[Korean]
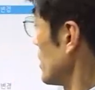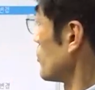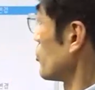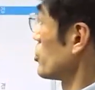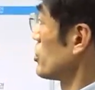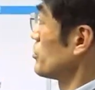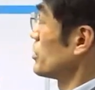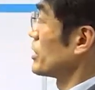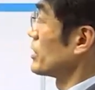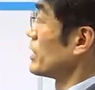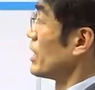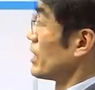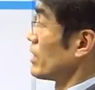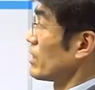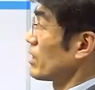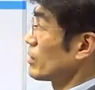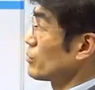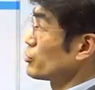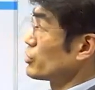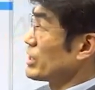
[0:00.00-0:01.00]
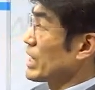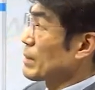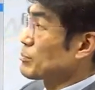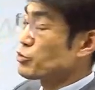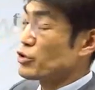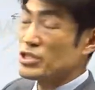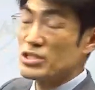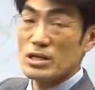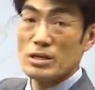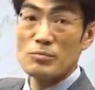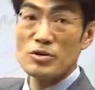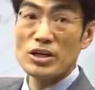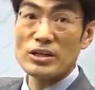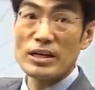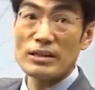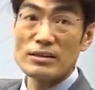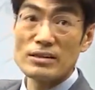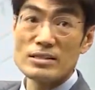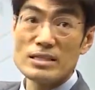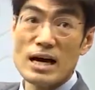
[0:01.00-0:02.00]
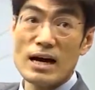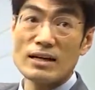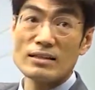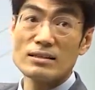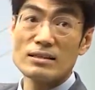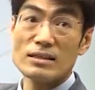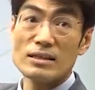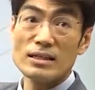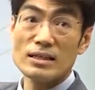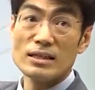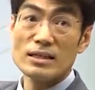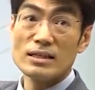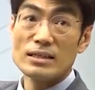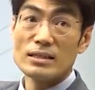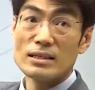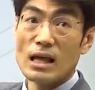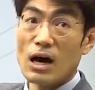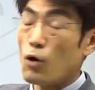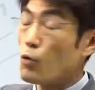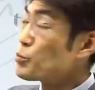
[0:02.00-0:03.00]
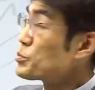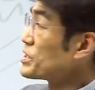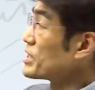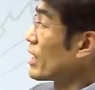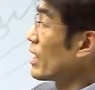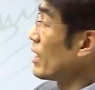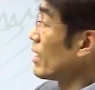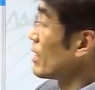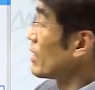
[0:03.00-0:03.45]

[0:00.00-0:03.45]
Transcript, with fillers: 보시면 여러분이 앞쪽에서 입력했던 사항들이 나옵니다.